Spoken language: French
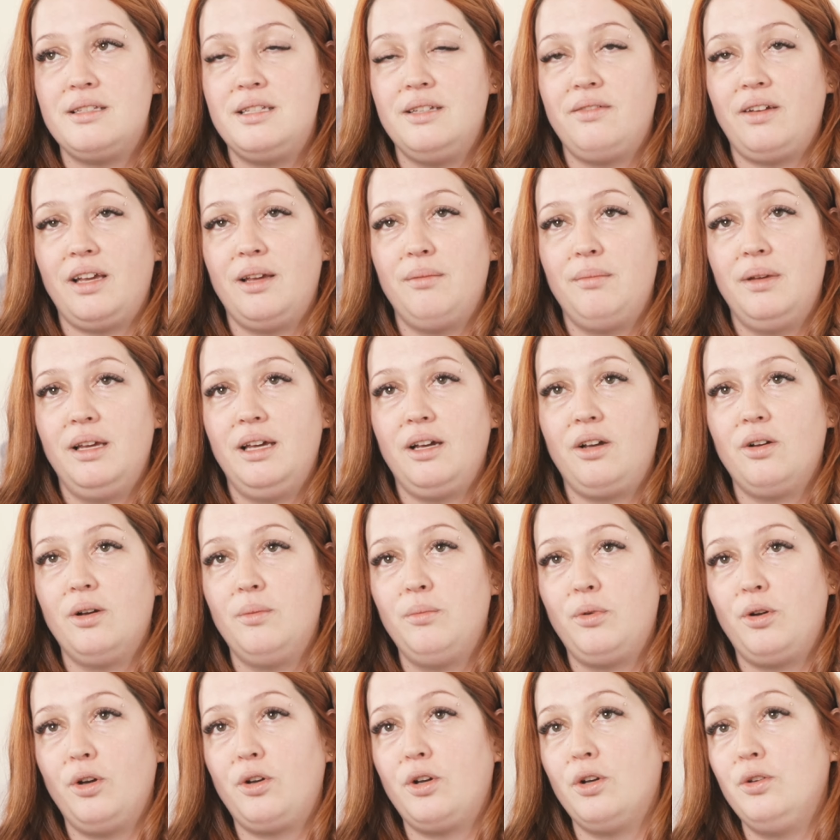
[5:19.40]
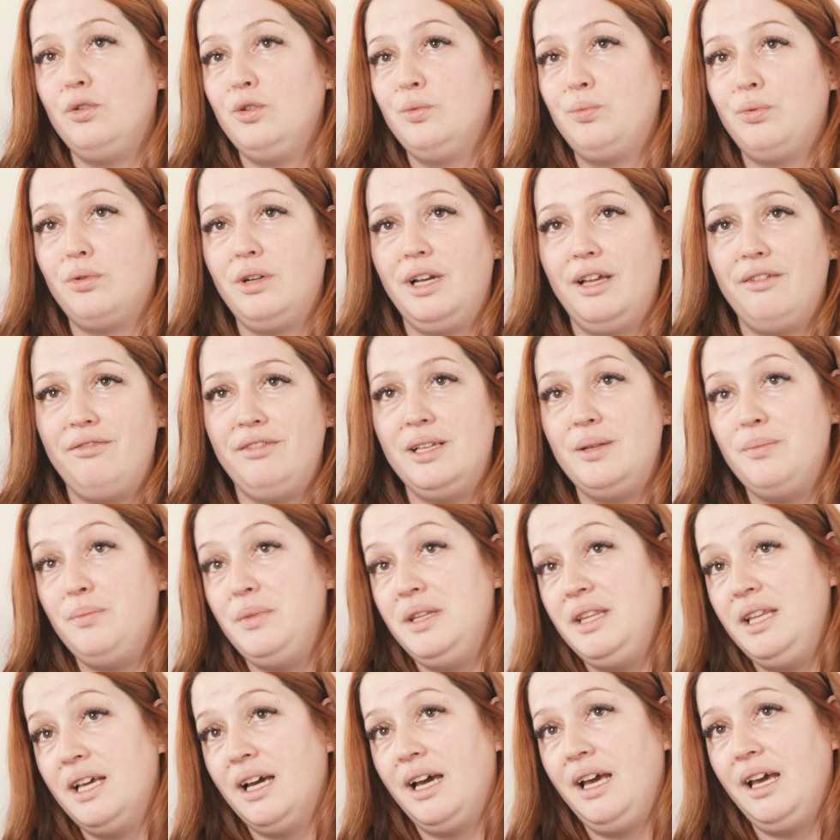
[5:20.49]
c'est vraiment comme reconnu pour la ville
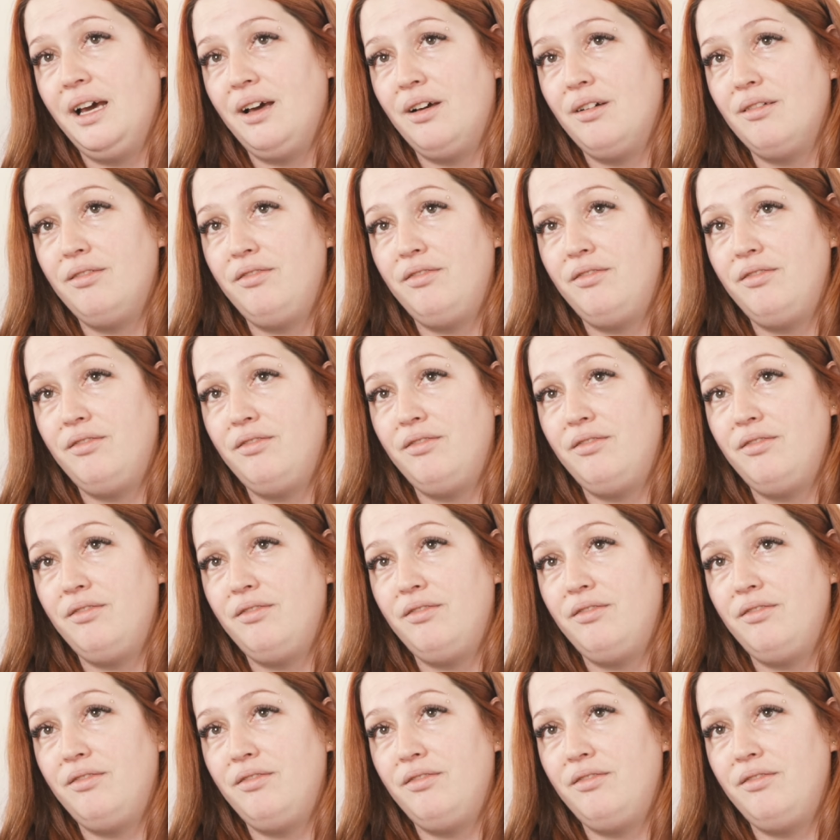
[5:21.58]
minière, en